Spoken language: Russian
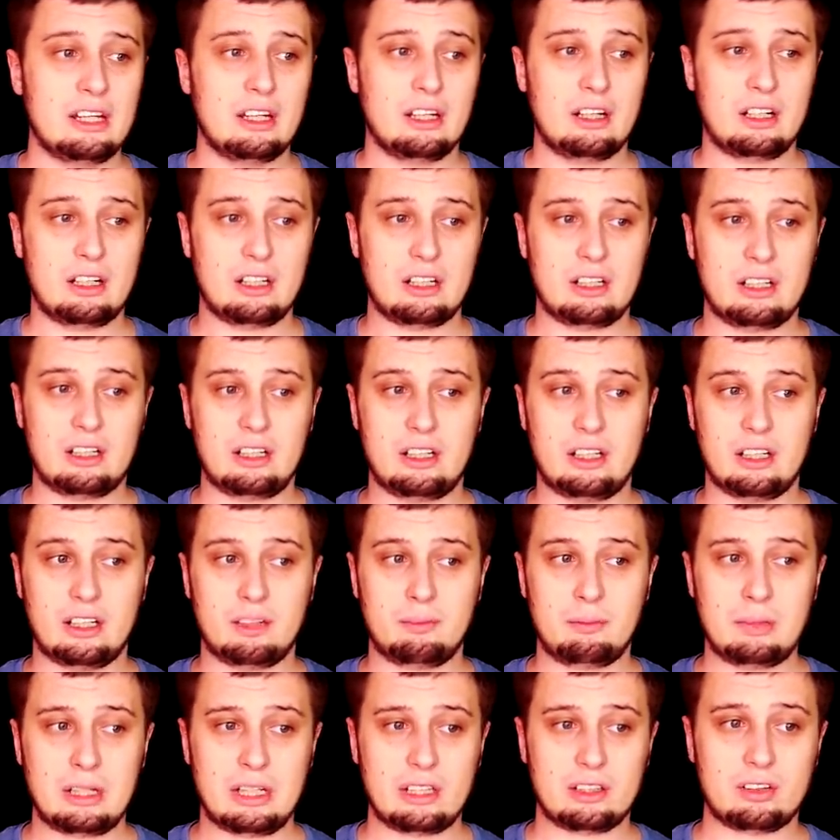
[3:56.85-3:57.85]
А,
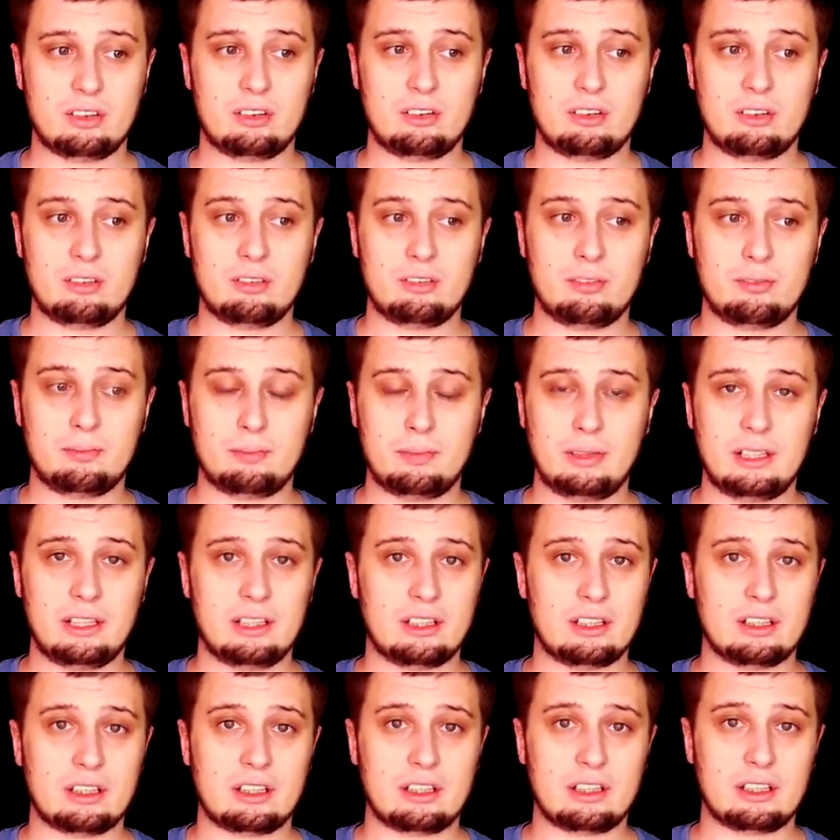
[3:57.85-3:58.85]
ребят, ну,
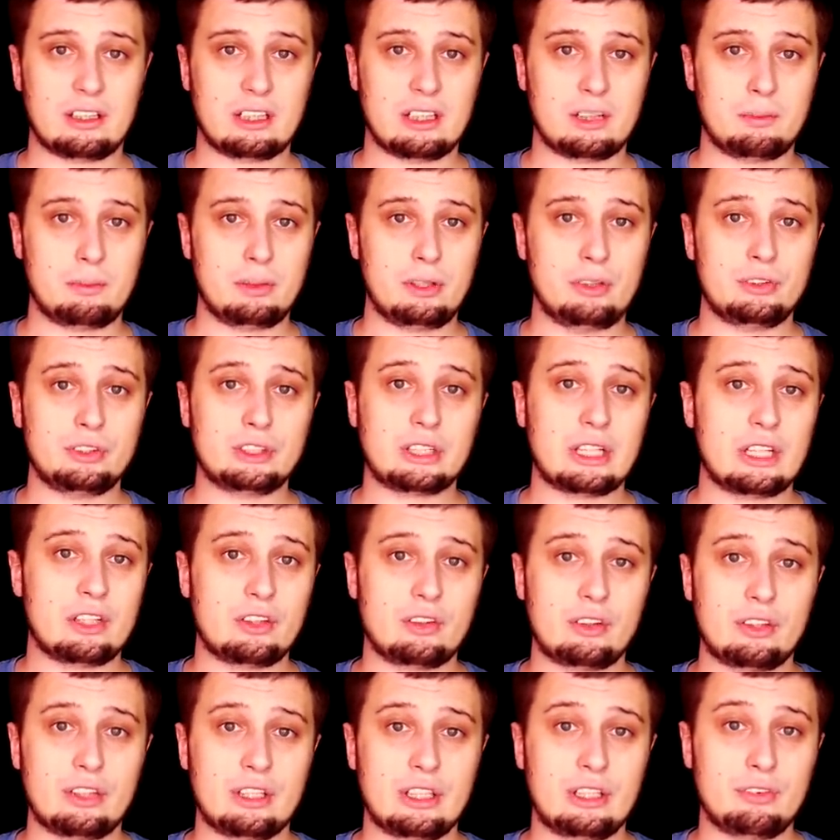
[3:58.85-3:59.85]
блин, как бы люди,
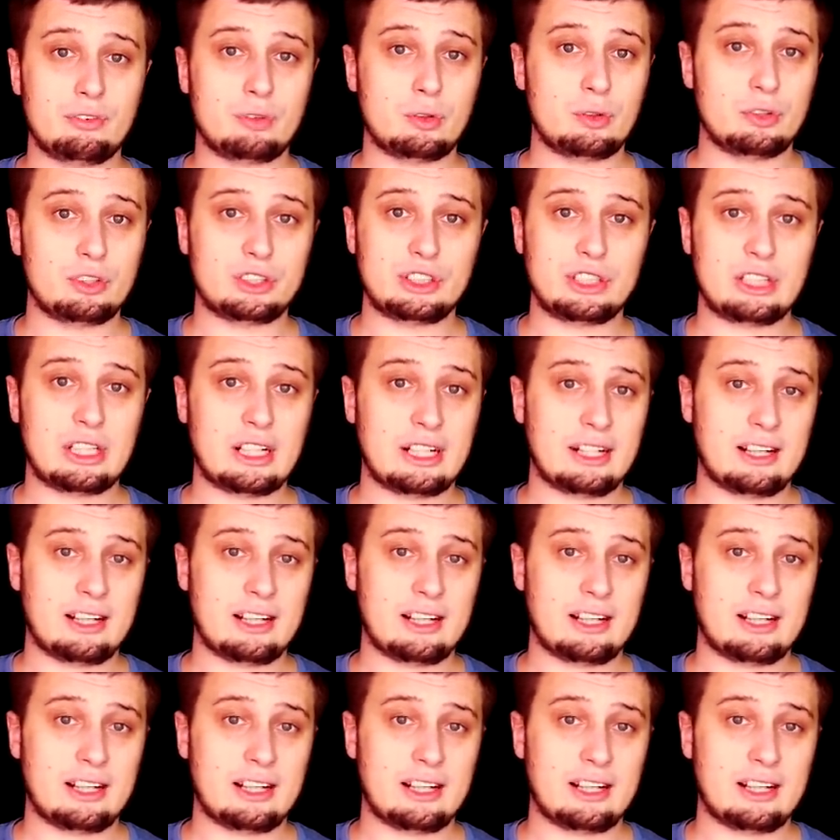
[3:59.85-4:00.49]
которые не в курсе о